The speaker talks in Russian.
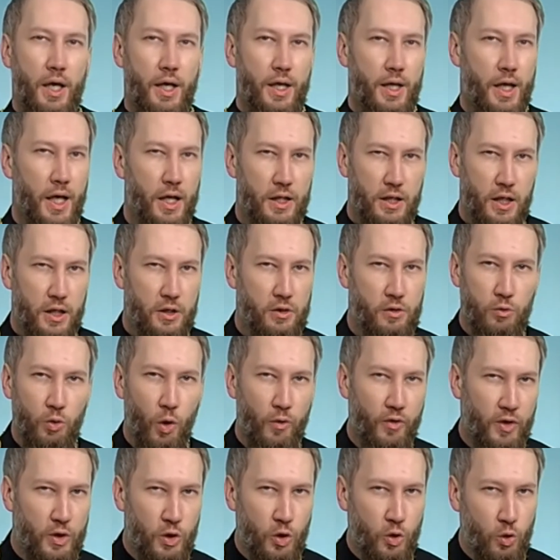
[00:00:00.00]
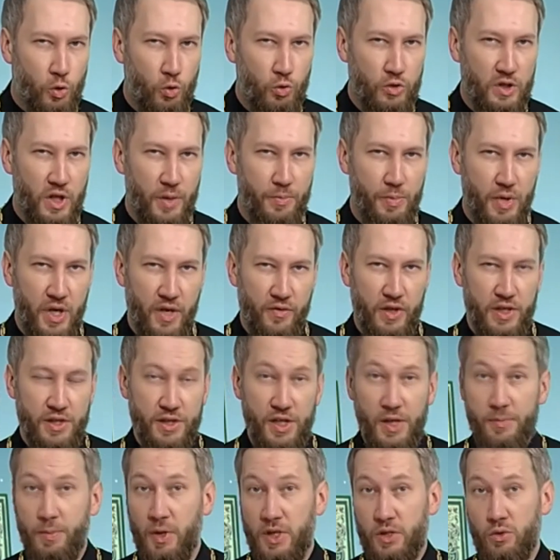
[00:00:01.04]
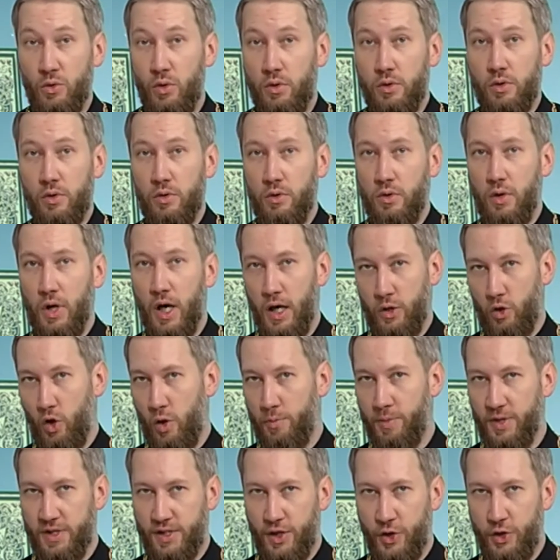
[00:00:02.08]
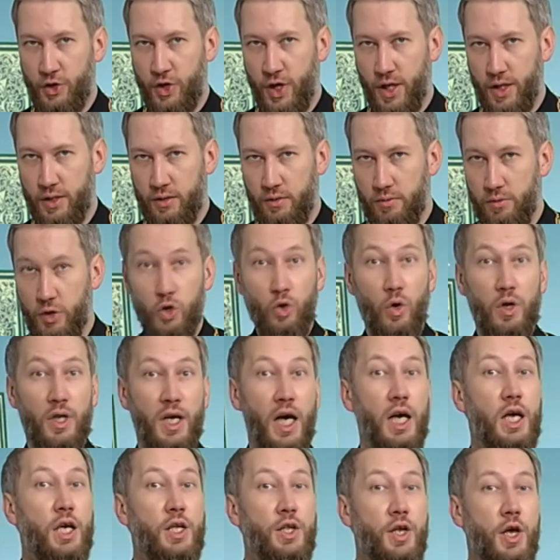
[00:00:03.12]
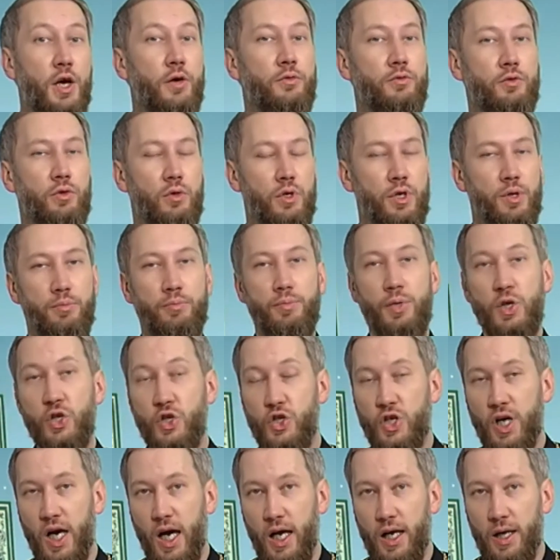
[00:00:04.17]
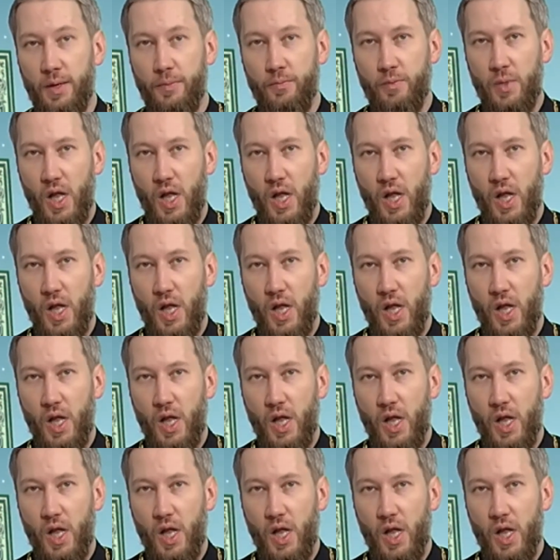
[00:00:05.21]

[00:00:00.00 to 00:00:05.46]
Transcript: И это слово трудно перевести, поскольку оно обозначает не только гнев, но и печаль.